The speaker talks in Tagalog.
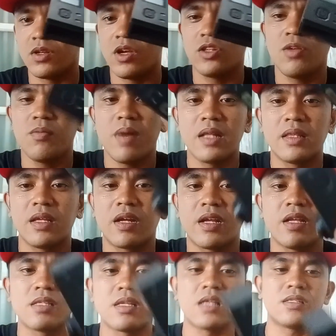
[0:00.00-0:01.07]
so ito yung battery
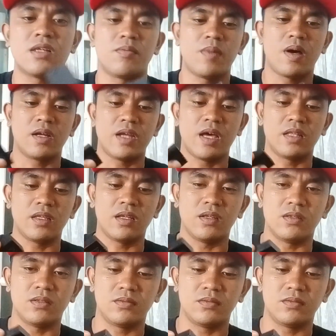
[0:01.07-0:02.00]
nya sasalpak natin